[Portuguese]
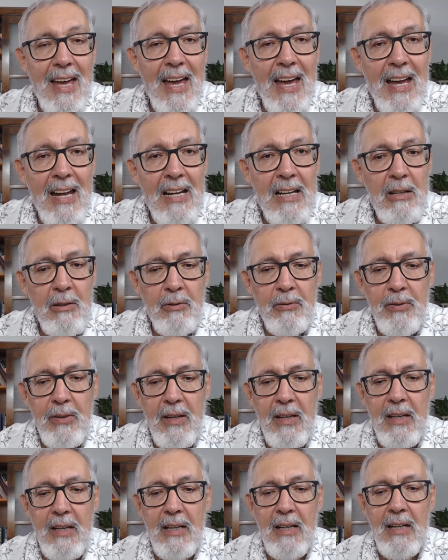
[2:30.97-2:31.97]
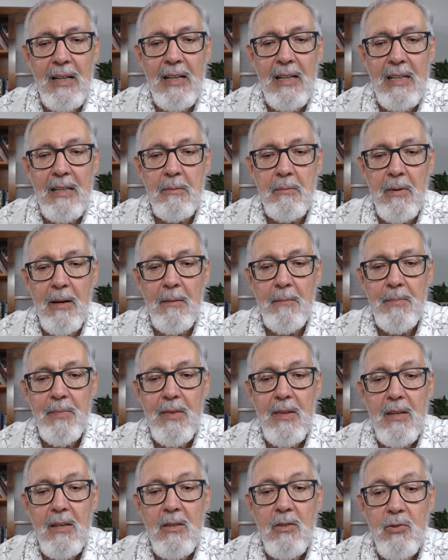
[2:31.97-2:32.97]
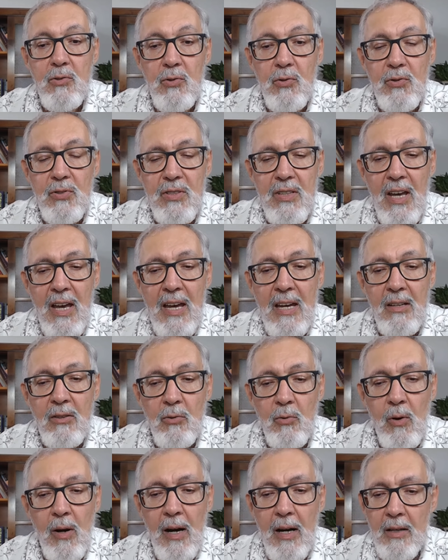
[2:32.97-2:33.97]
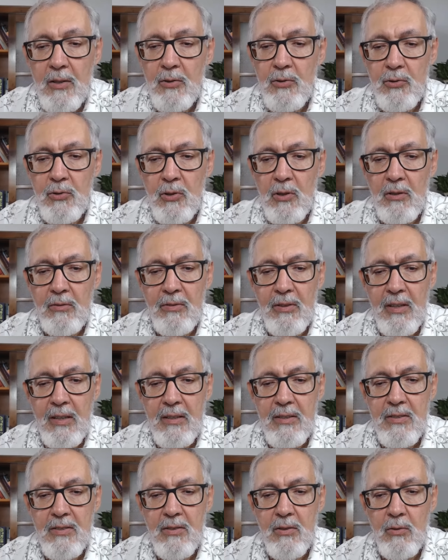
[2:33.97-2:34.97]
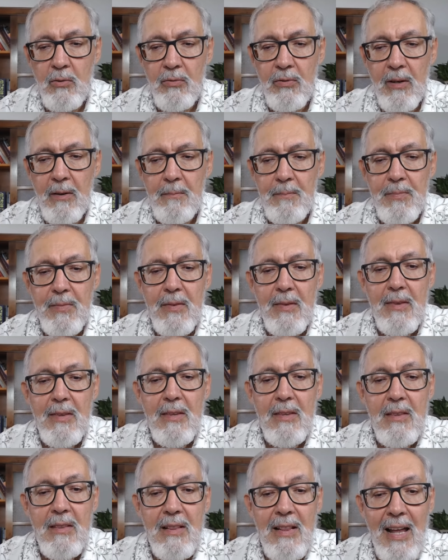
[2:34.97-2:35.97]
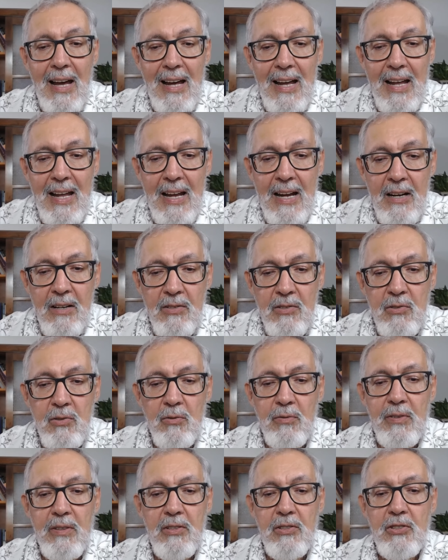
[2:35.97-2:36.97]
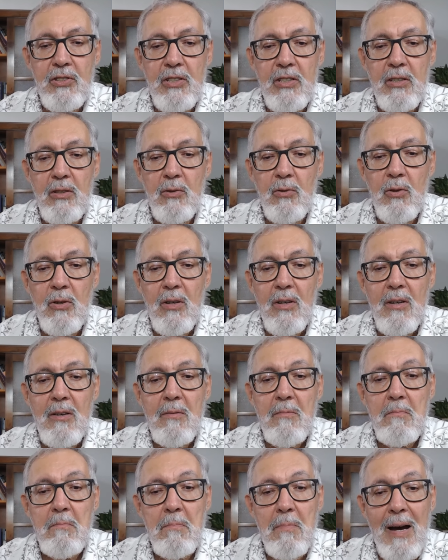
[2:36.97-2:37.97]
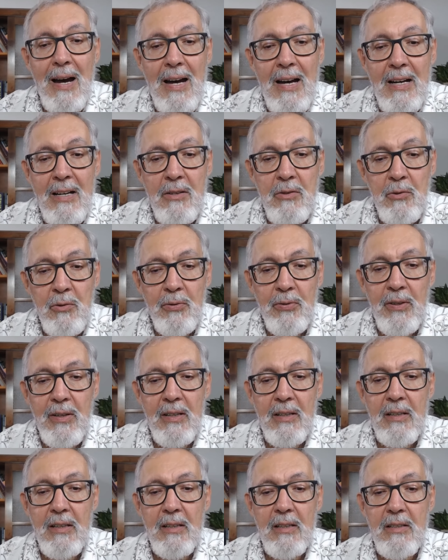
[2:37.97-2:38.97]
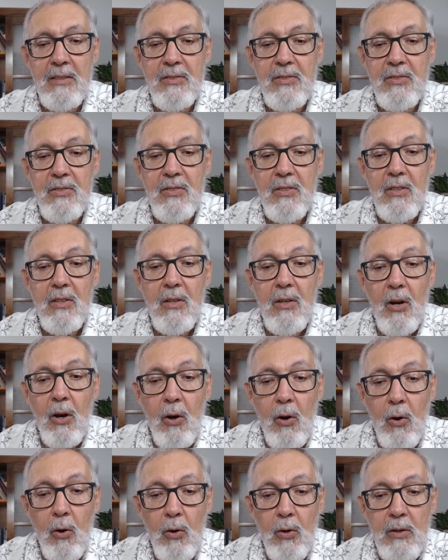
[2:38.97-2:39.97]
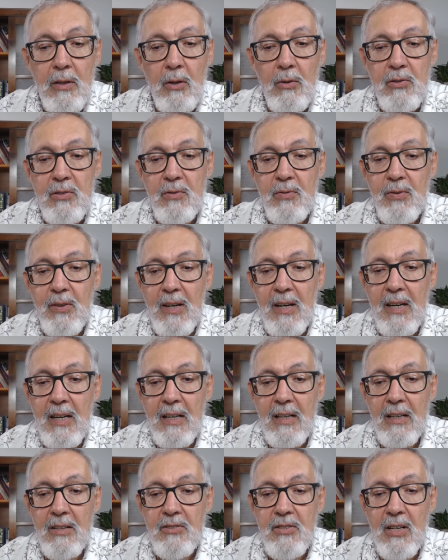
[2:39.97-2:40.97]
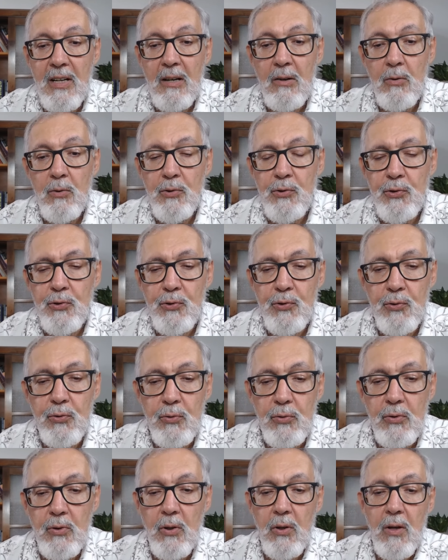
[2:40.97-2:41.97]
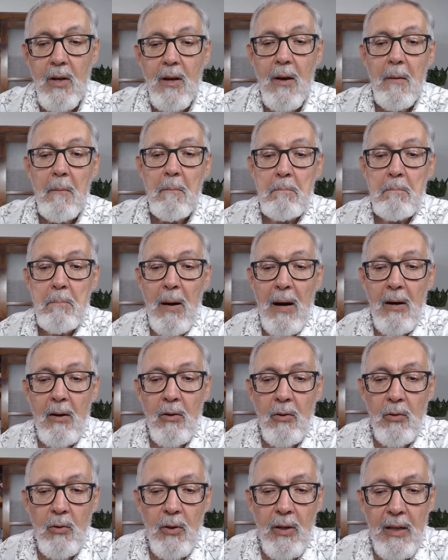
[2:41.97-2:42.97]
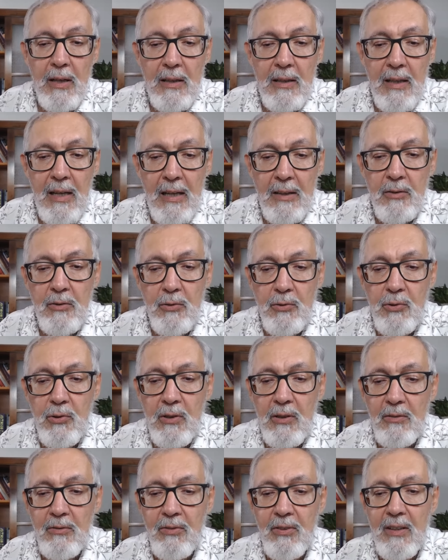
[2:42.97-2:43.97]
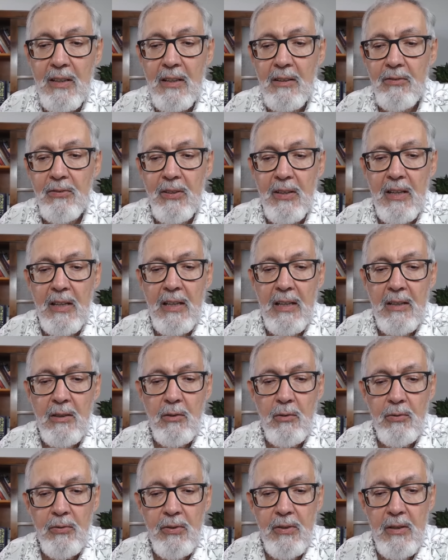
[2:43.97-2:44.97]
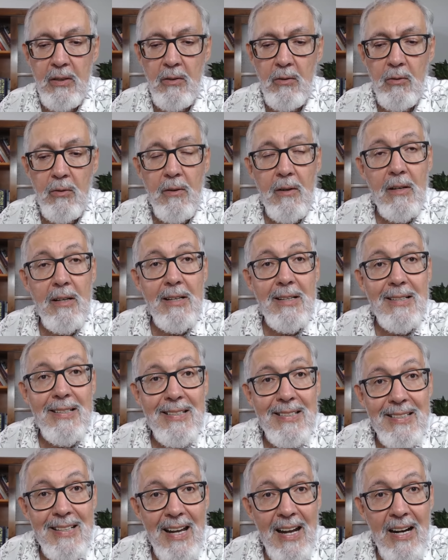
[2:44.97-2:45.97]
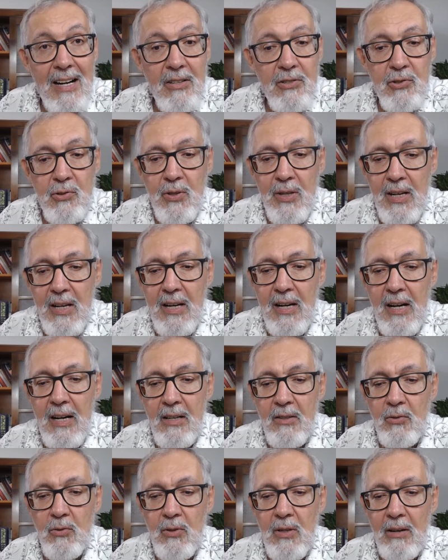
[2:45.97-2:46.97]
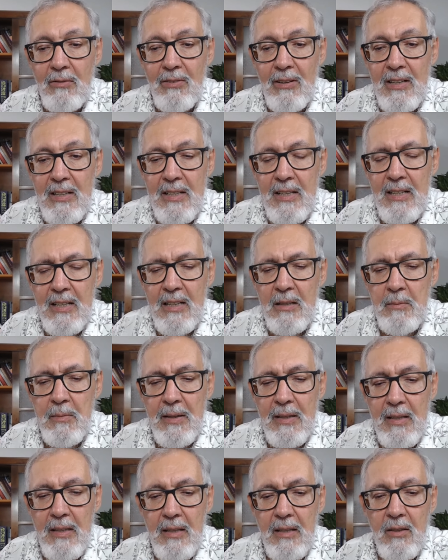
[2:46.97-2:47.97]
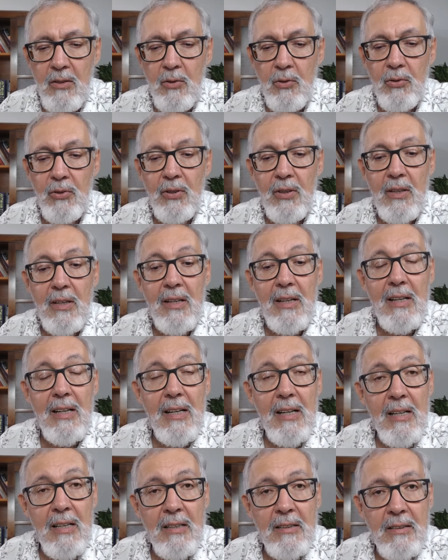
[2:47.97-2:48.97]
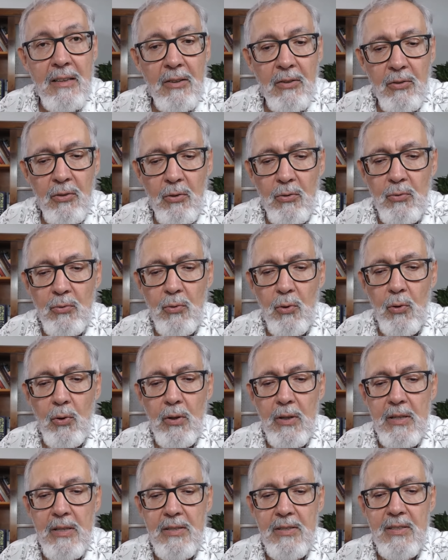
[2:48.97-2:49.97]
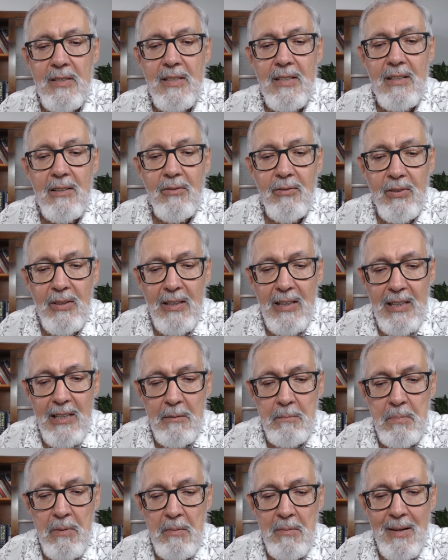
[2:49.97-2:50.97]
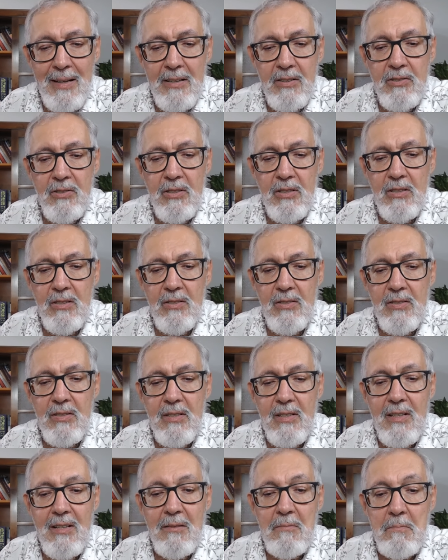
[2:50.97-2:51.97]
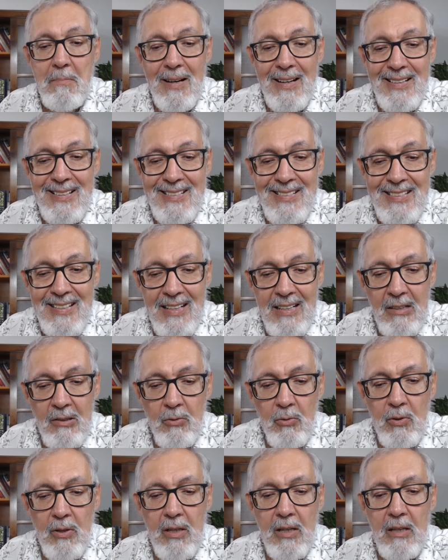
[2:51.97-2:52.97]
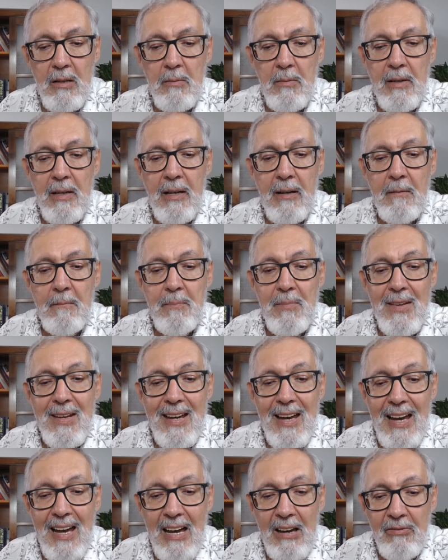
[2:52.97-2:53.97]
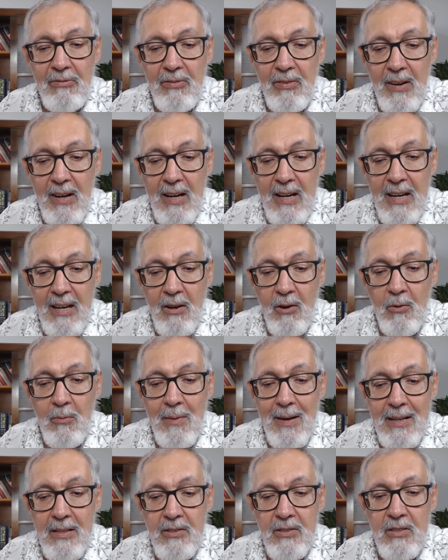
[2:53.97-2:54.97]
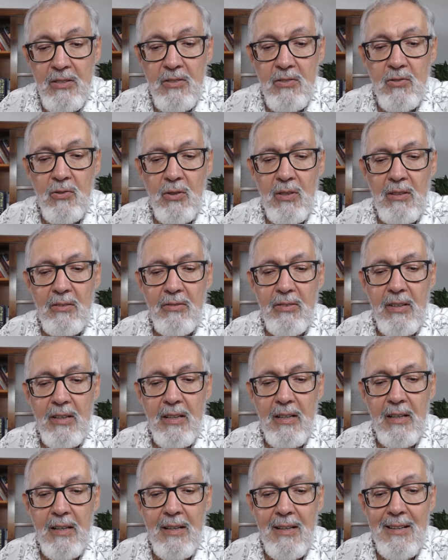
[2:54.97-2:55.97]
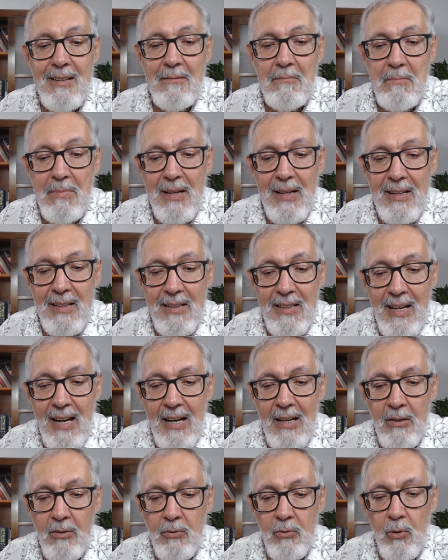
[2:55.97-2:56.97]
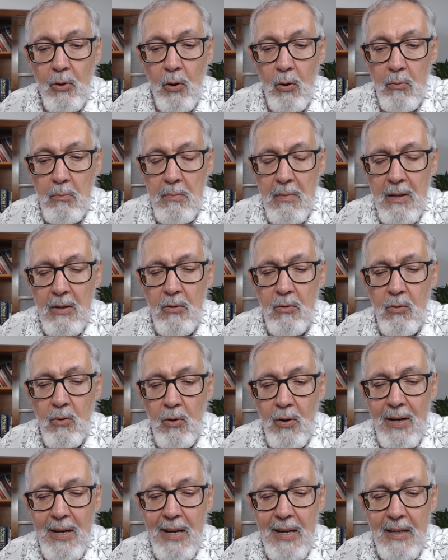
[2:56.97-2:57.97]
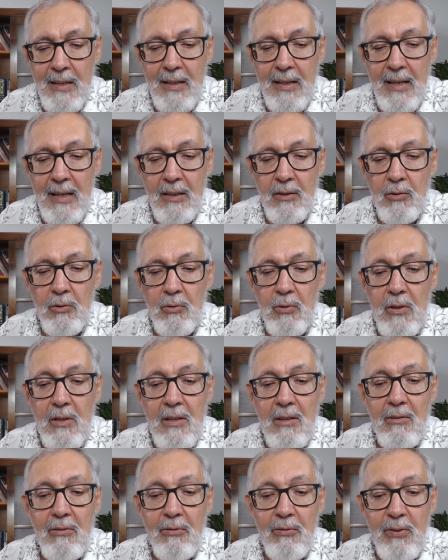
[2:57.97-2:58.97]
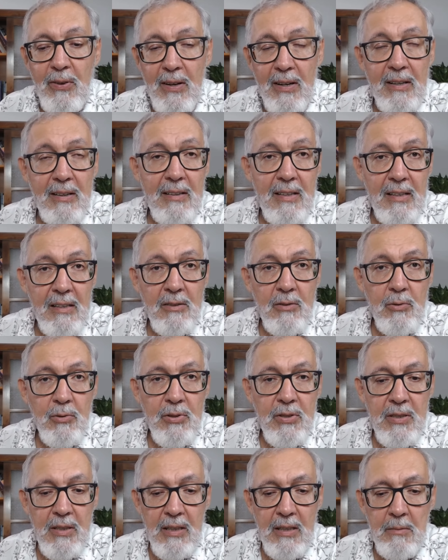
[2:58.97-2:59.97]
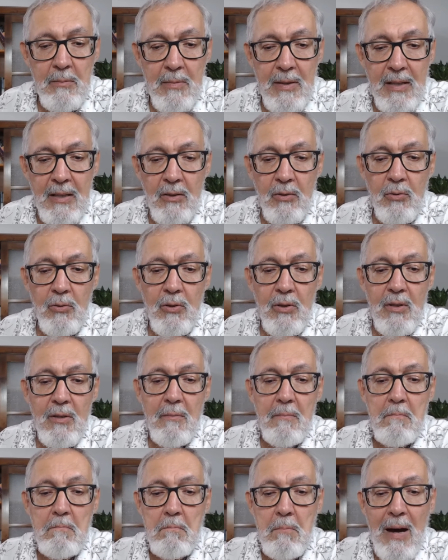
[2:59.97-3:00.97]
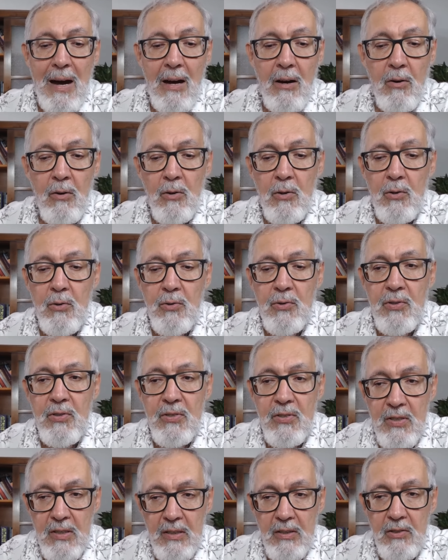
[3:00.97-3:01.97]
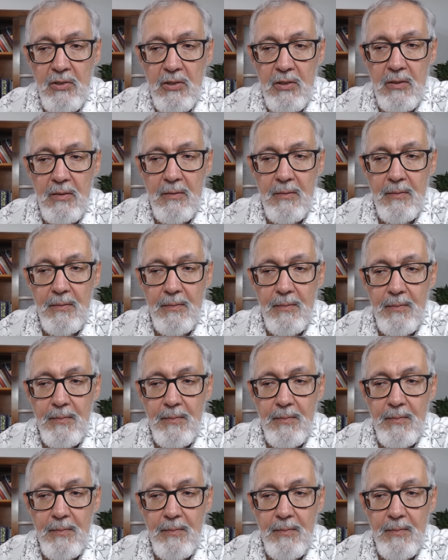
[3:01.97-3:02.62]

Hélio Ferreira Lima, José Eduardo de Oliveira e Silva, Laércio Virgílio, Mário Fernandes, Ronald Ferreira de Araújo Júnior, Paulo Renato de Oliveira Figueiredo Filho, Sérgio Ricardo Cavalieri Medeiros, Anderson Torres, Felipe Martins, Marcelo Câmara, Rafael Martins de Oliveira, Bernardo Romão Correia Neto, Fernando Serimedo, Mauro Cid.